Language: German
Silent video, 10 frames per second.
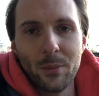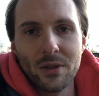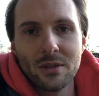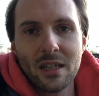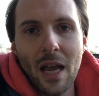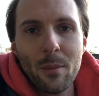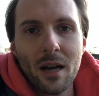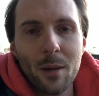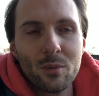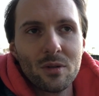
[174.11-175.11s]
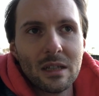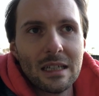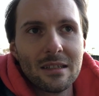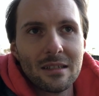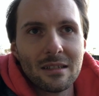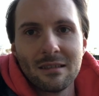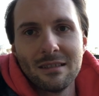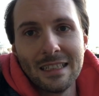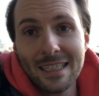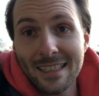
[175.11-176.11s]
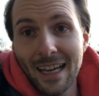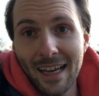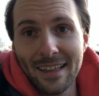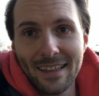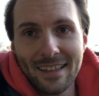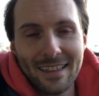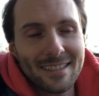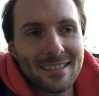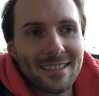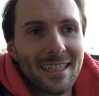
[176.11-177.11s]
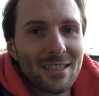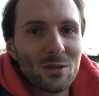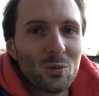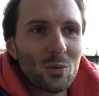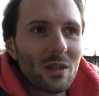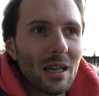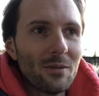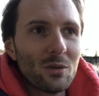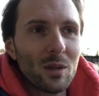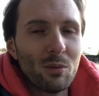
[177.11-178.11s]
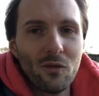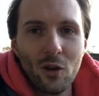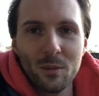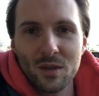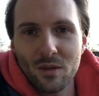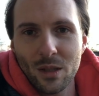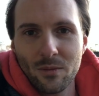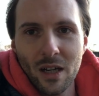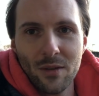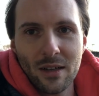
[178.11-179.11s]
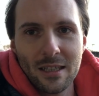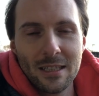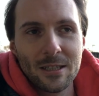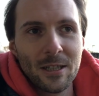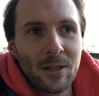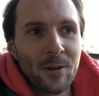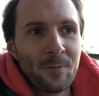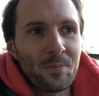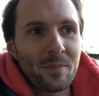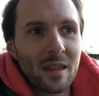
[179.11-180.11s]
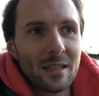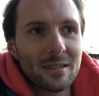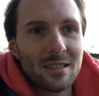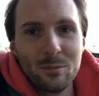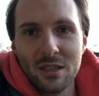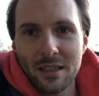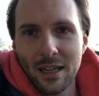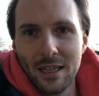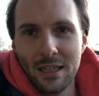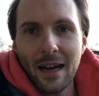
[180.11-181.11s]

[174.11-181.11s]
Also die gelbe Lampe geht nicht an. Das ist halt so da, wo die Performance von dem Fahrwerk liegt ziemlich geil.